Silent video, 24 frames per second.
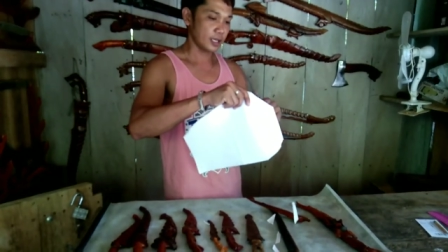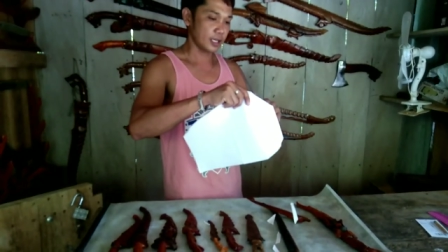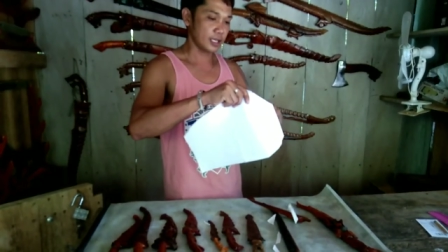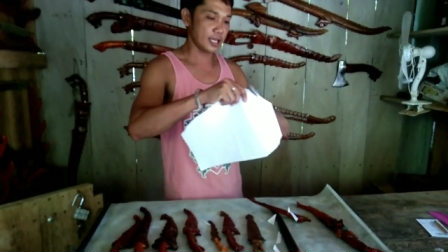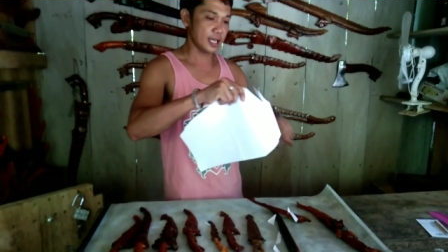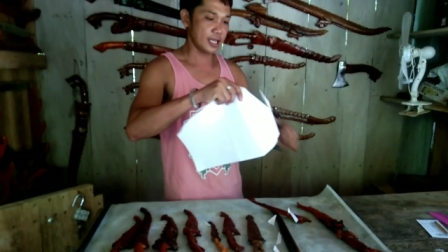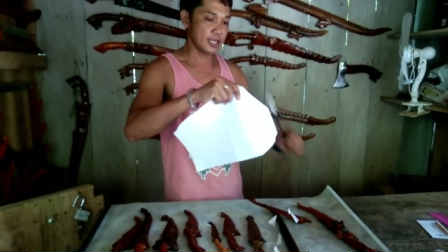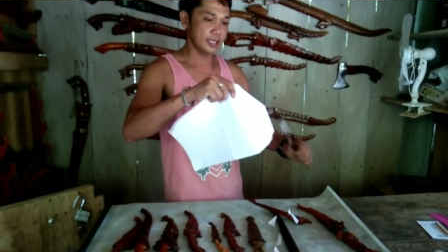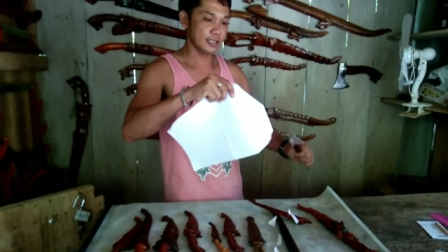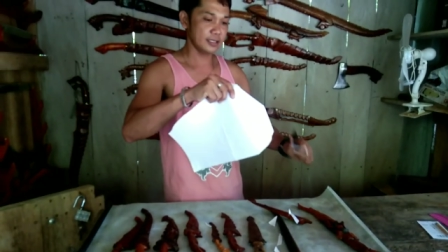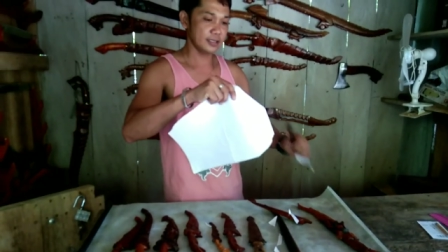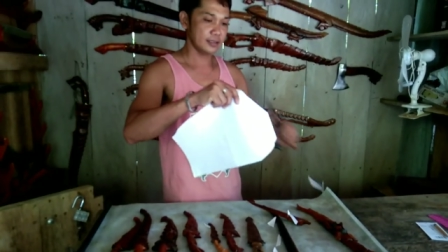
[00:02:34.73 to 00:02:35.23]

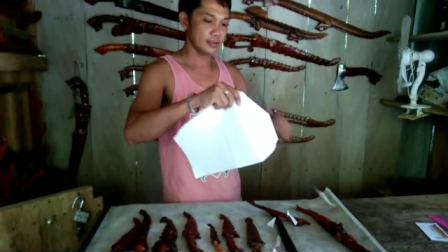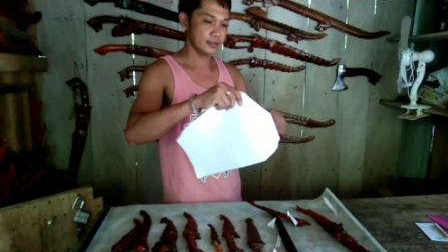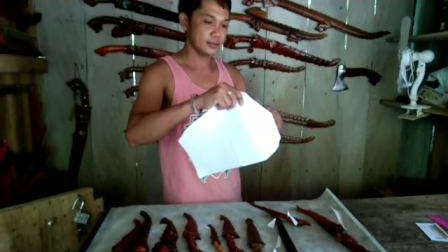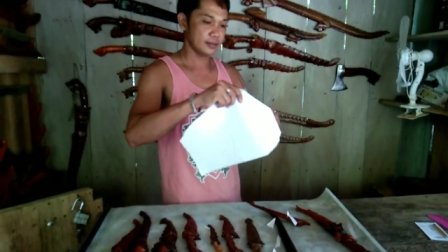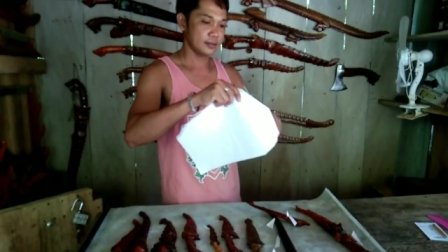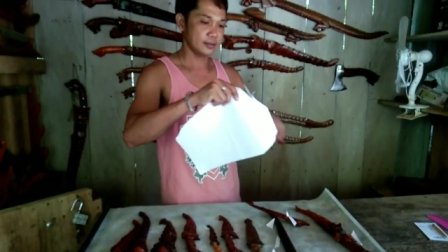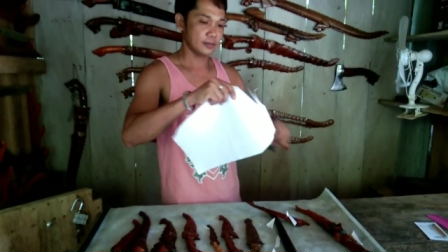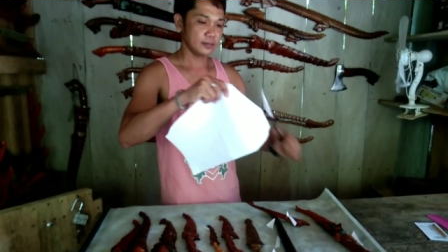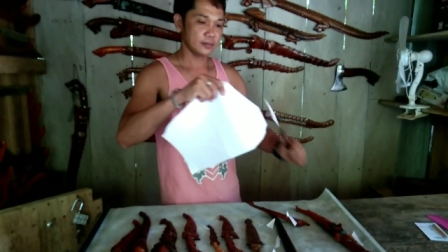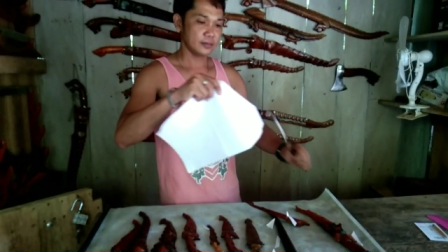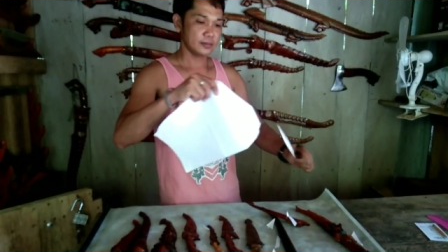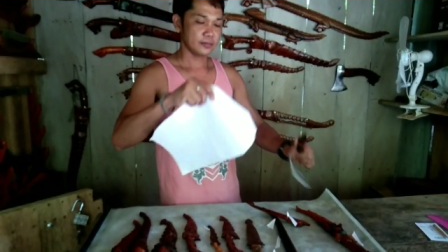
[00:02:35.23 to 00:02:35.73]
Ayan.
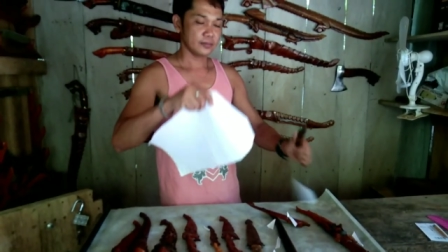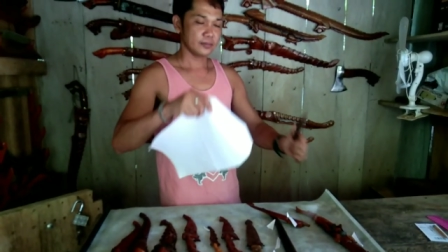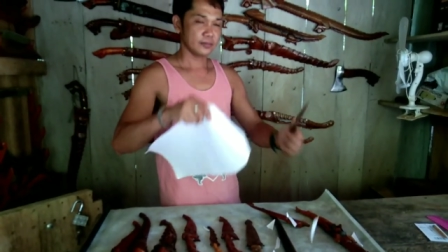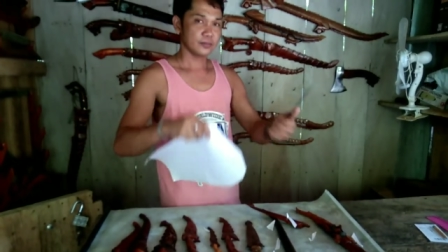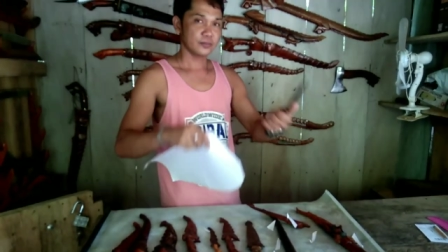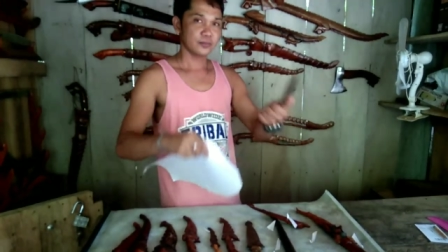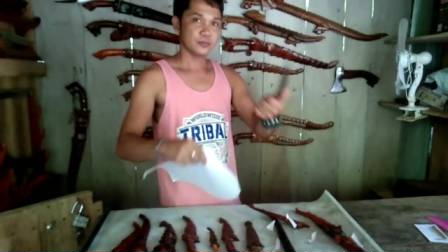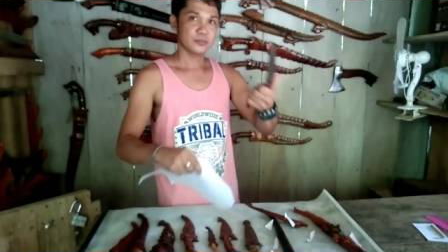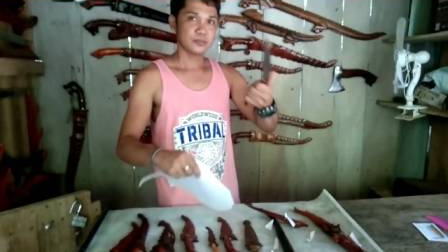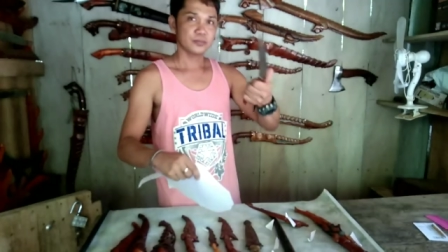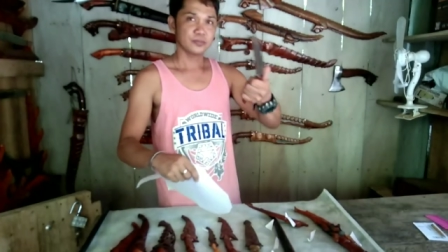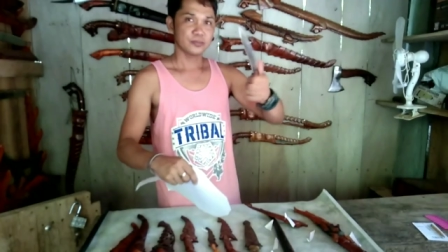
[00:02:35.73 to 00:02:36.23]

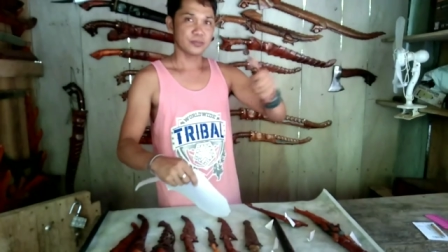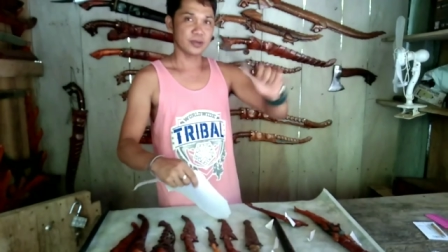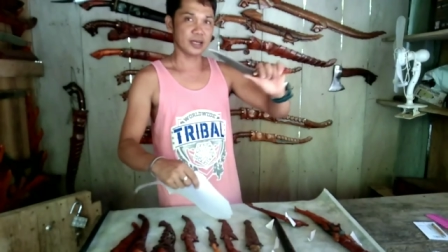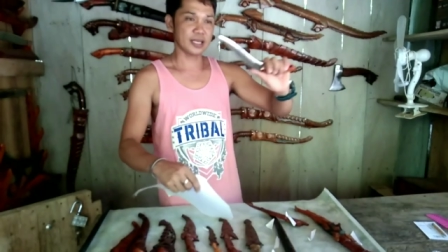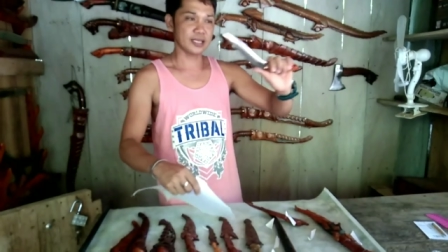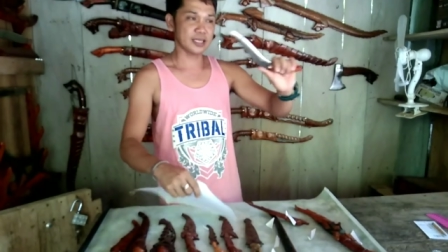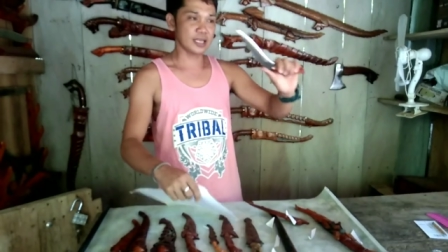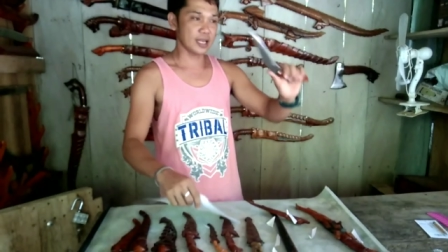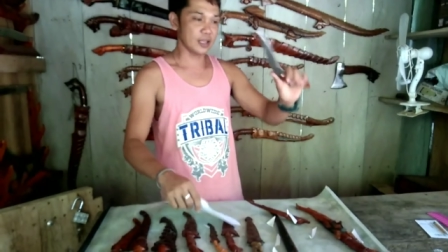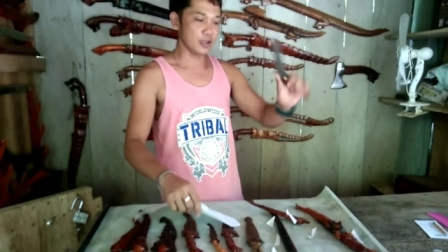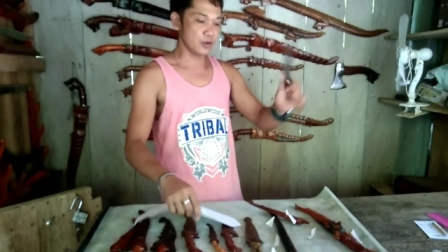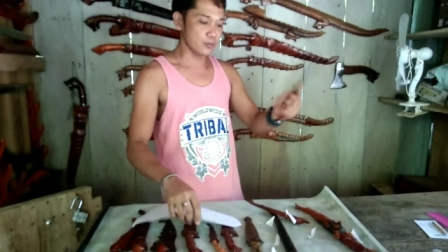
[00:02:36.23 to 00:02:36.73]

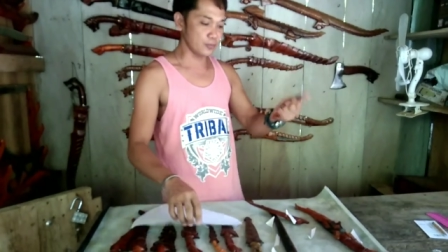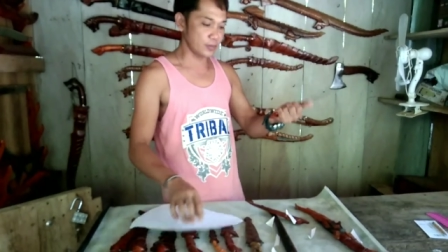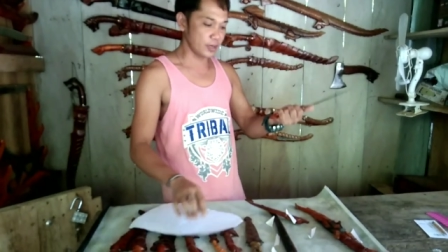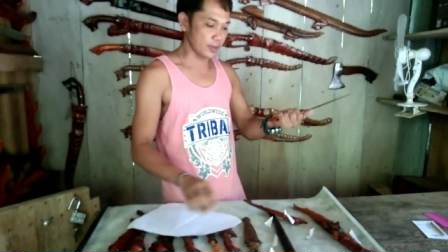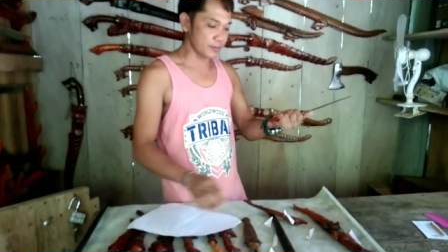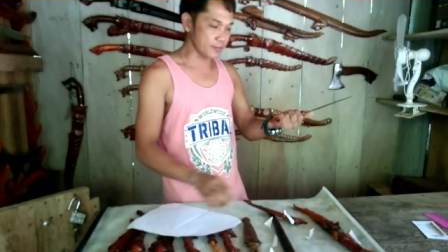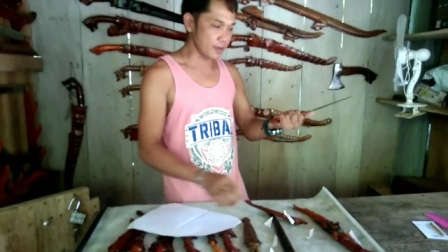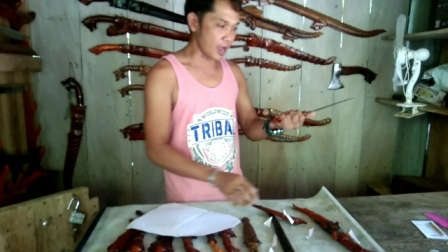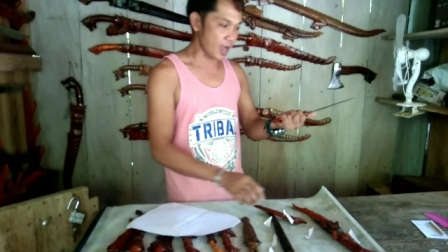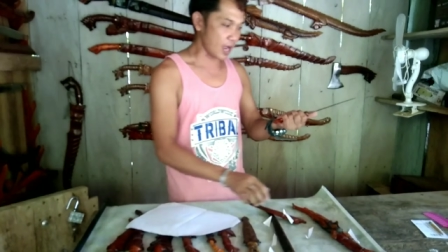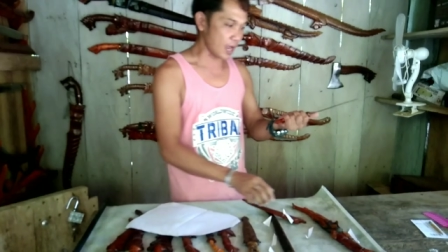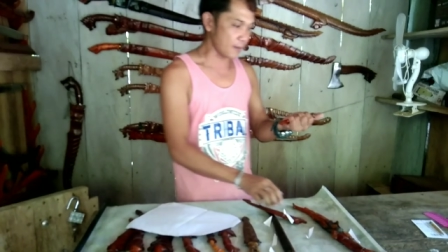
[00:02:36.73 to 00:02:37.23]
Maganda yung
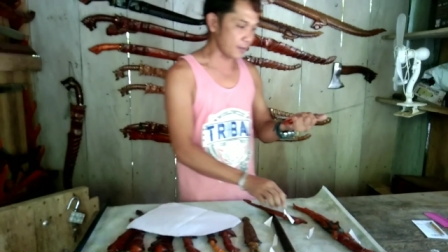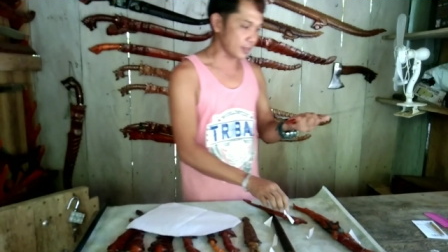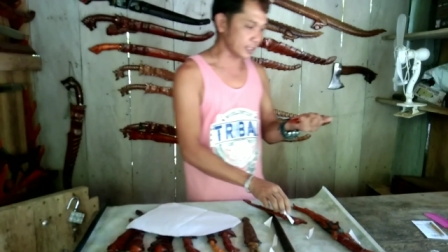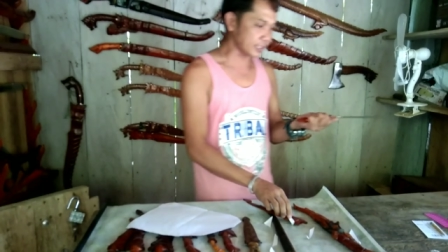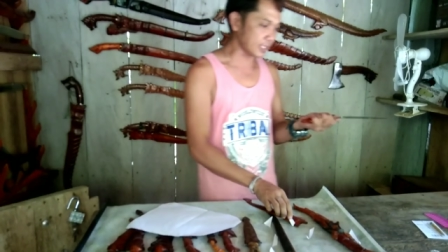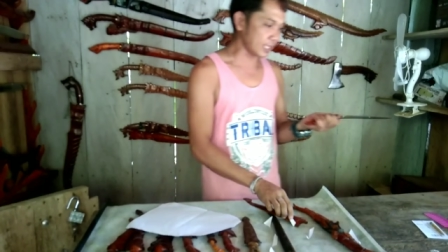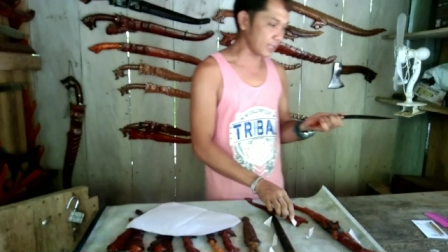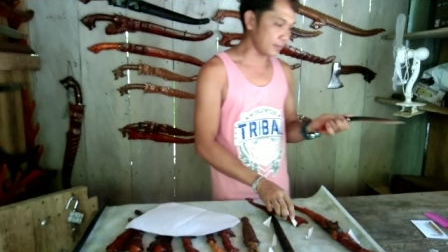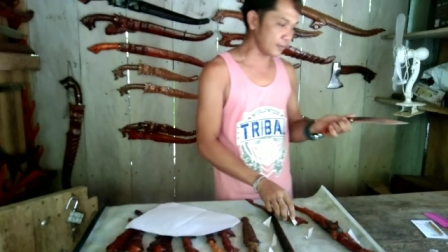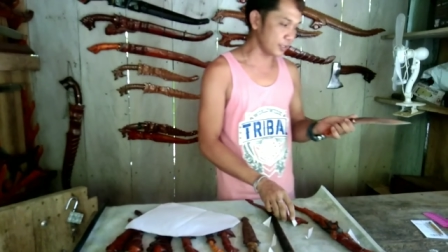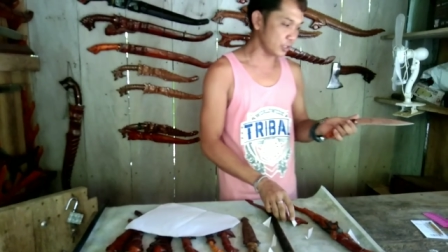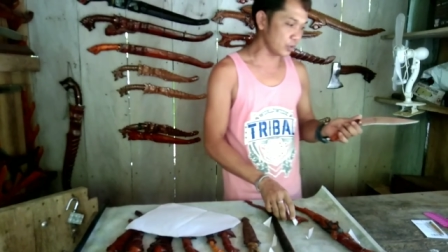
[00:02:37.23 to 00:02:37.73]
blade mga kamaster.